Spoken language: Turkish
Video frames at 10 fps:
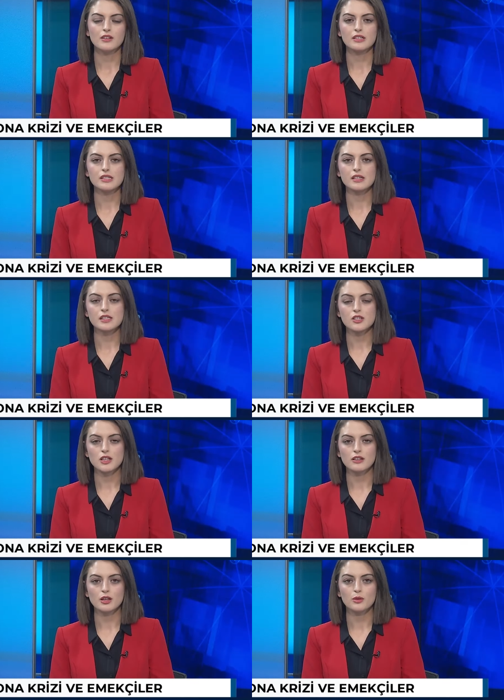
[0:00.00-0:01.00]
Evet SES
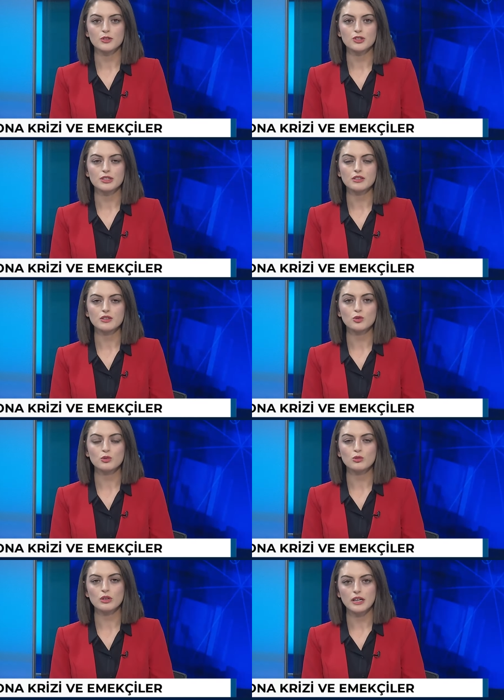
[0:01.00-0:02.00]
Eş Genel Başkanı
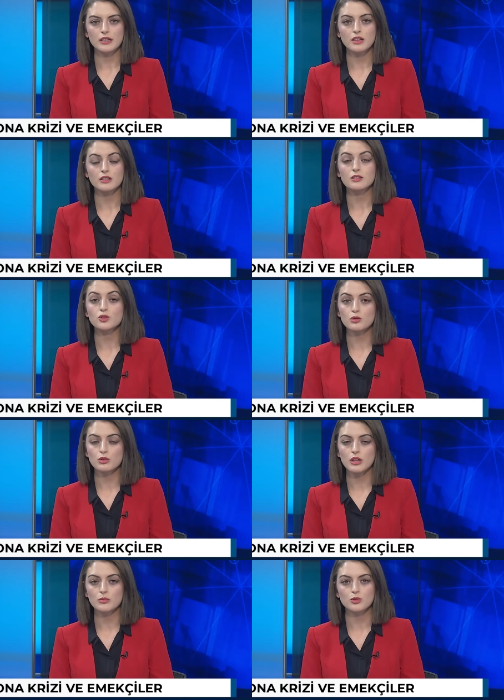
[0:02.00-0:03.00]
Gönül Erden
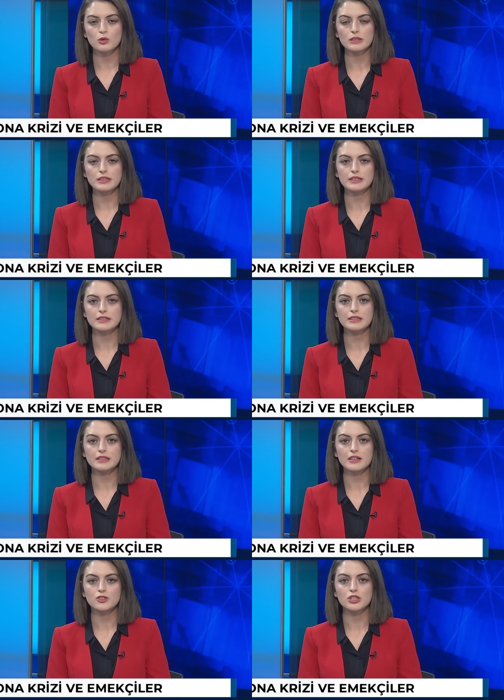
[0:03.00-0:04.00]
çok önemli noktalara
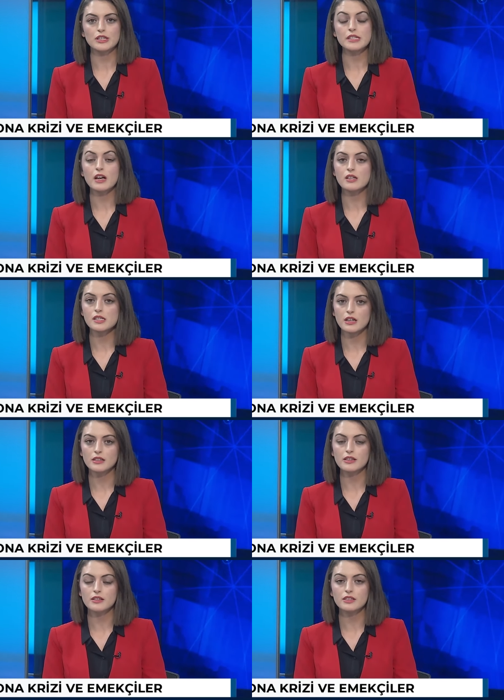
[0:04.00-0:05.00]
dikkat çekti.
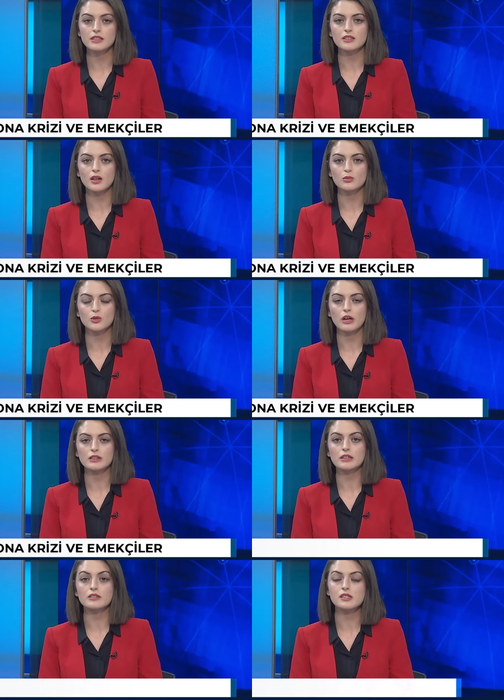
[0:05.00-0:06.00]
Hastanelerdeki tabloyu
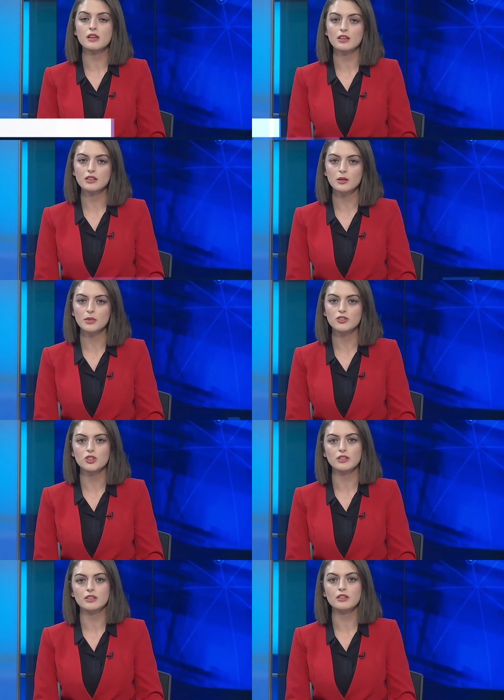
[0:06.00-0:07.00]
anlattı. Sağlık
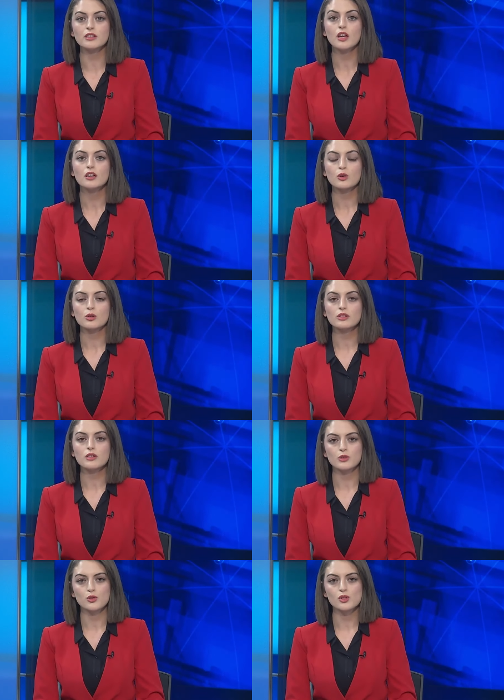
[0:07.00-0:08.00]
emekçilerinin
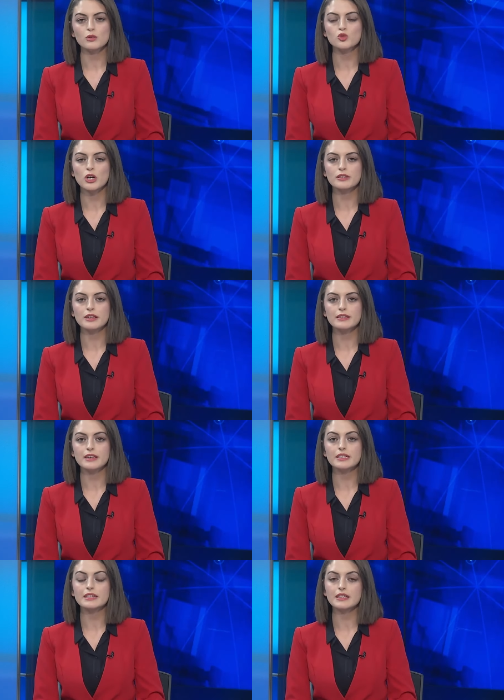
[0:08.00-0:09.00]
koronavirüsle mücadele
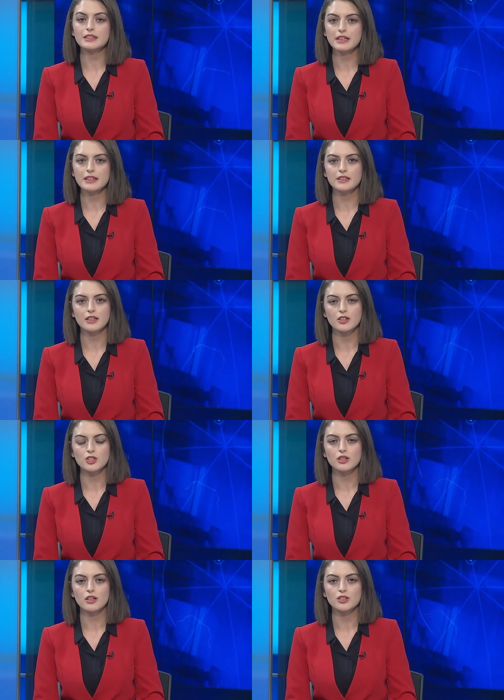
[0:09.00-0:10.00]
ederken neyle
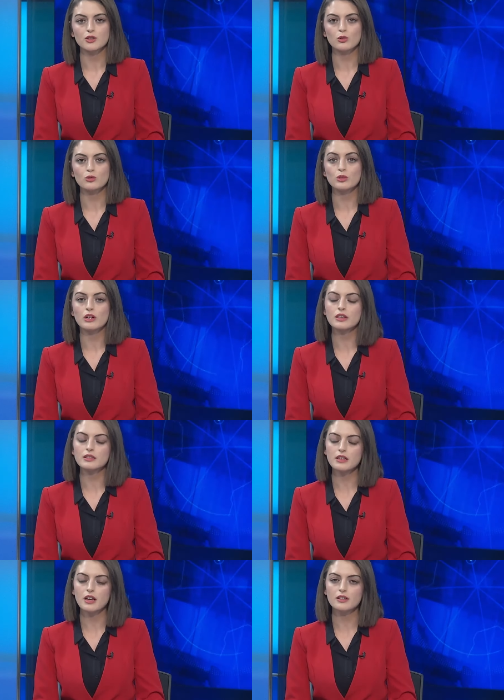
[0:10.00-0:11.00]
karşı karşıya olduğunu
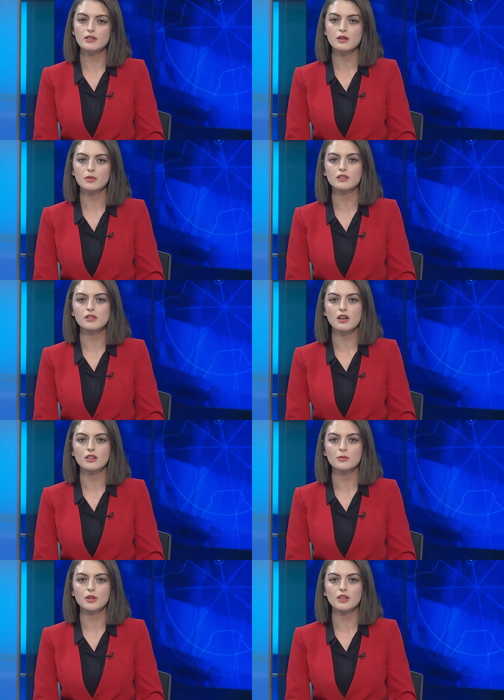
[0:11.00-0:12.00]
anlattı. Aynı zamanda
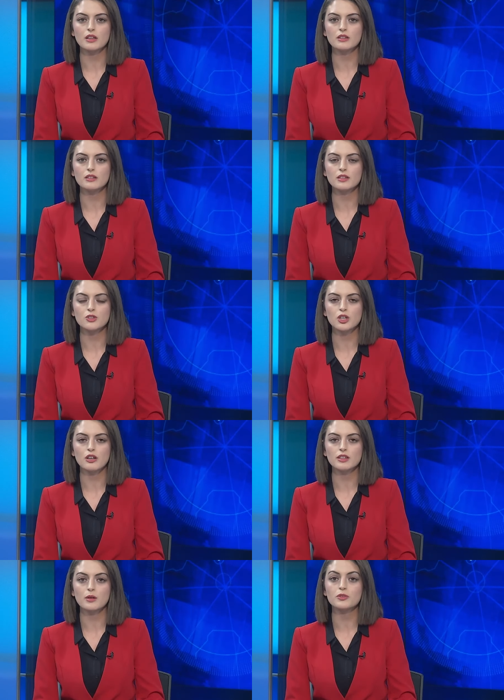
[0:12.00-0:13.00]
Sağlık Bakanlığı'na da
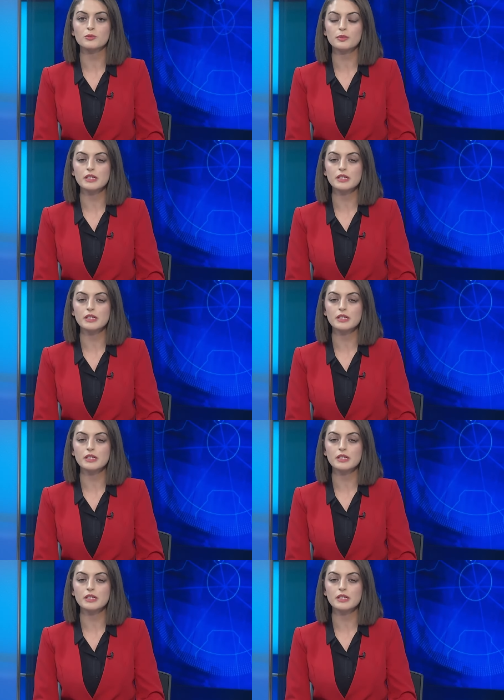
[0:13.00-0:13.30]
çağrı yaptı.